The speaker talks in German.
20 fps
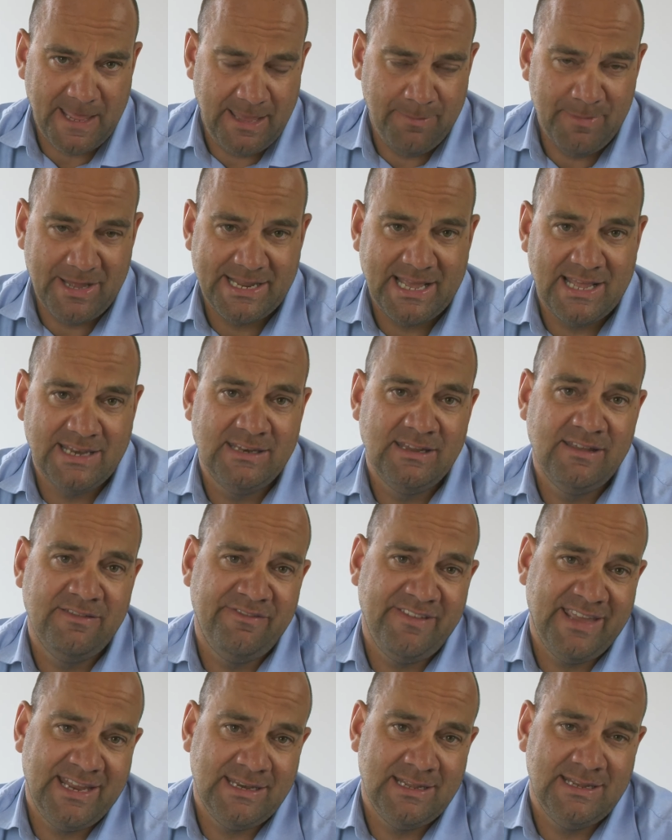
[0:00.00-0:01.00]
immer
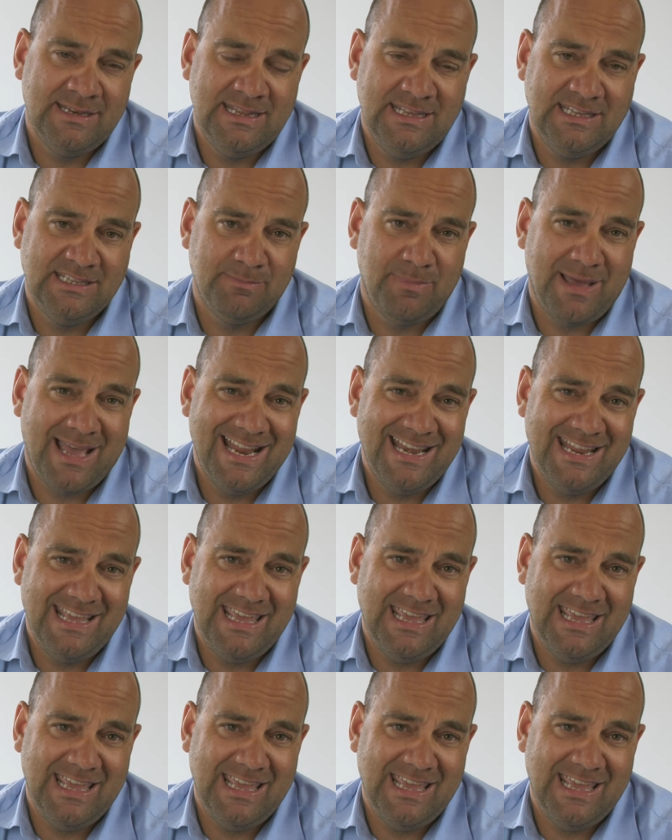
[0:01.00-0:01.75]
dann, wenn nicht beide